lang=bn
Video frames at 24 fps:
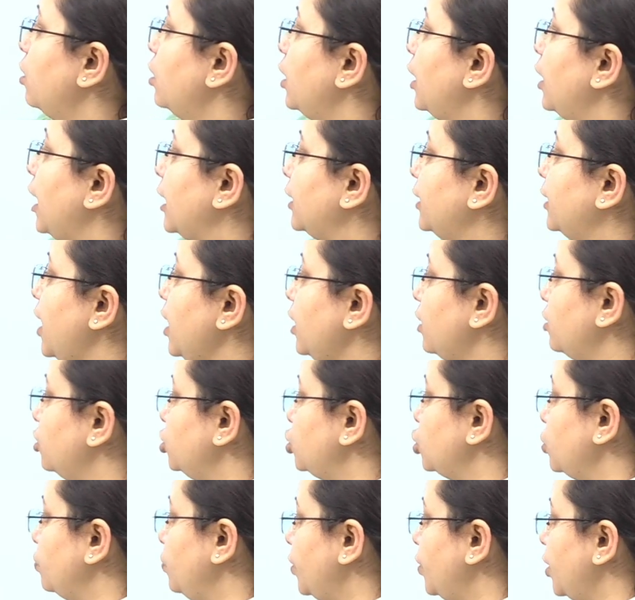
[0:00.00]
লাদাখ
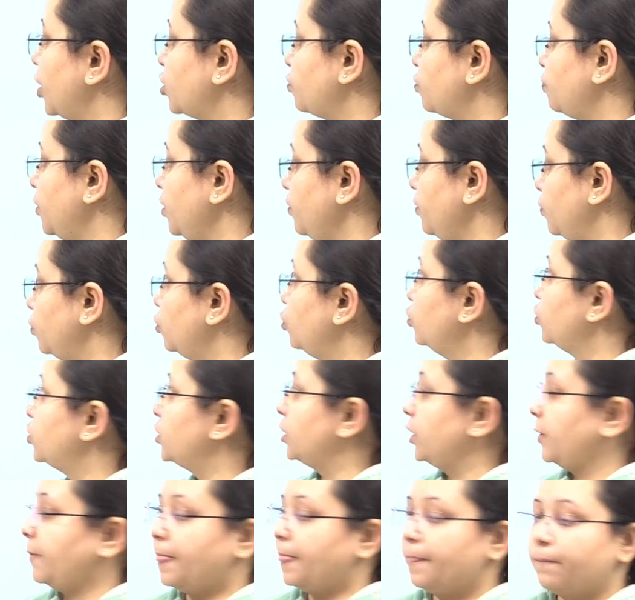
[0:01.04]
জম্মু কাশ্মীর
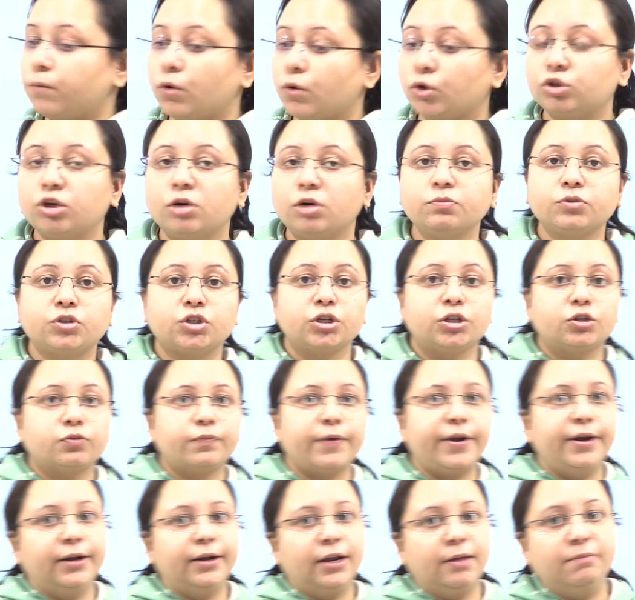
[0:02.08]
পুডুচেরি প্রথম জি
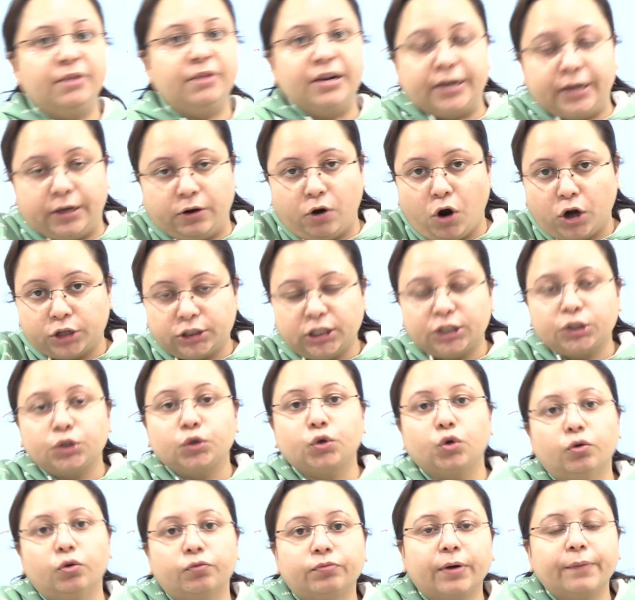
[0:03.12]
টোয়েন্টি মিটিং অর্থাৎ
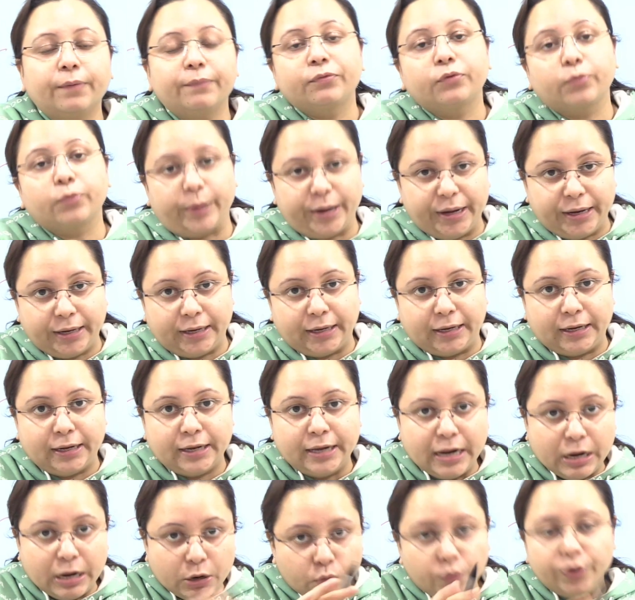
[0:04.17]
গ্রুপ অফ টোয়েন্টি
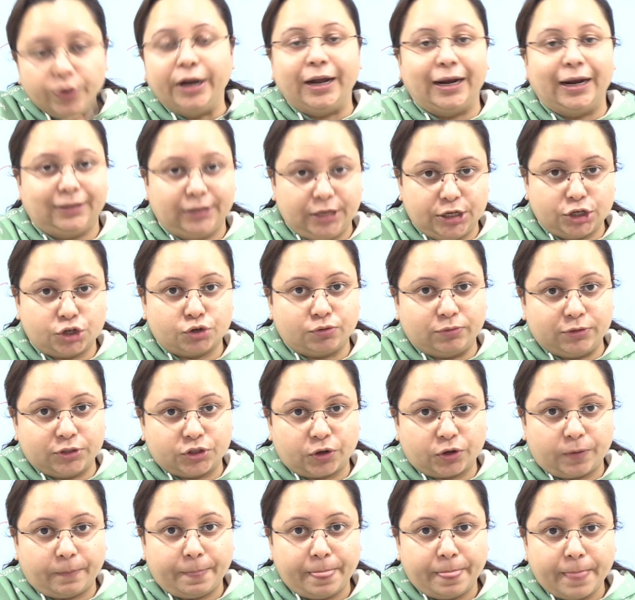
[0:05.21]
কুড়িটা দেশ রয়েছে
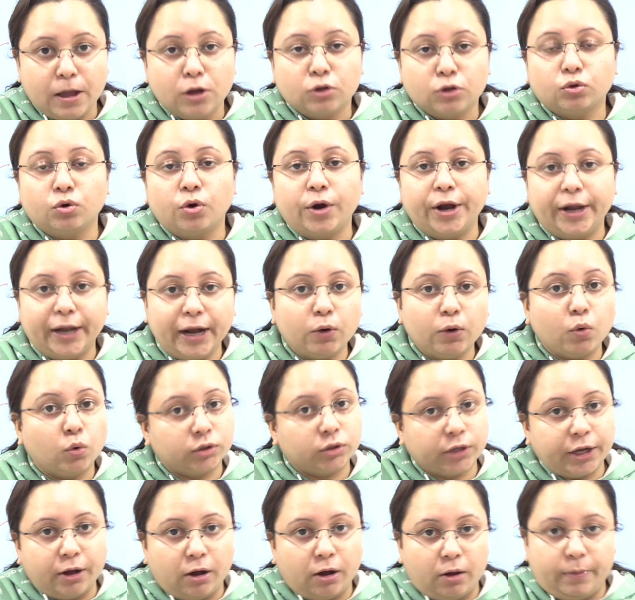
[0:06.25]
তো এটা
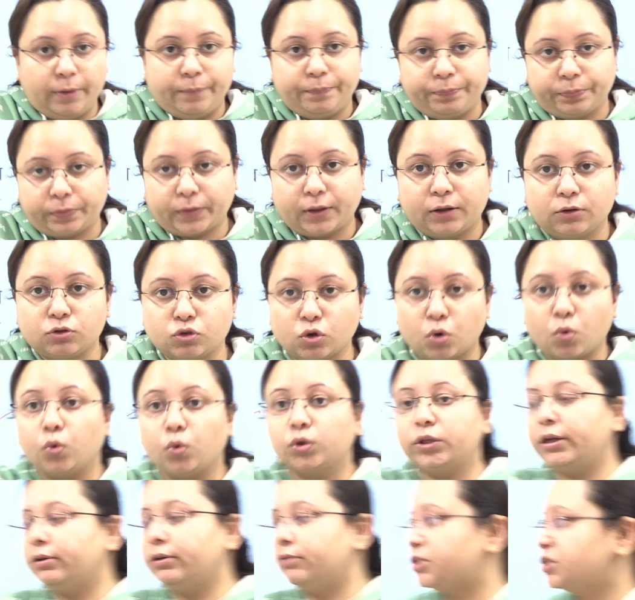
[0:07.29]
কোথায় হবে সো
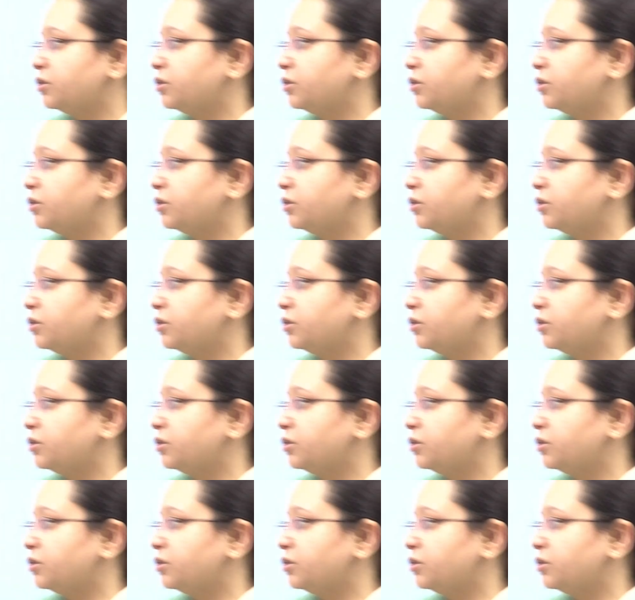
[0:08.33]
কোথায় হচ্ছে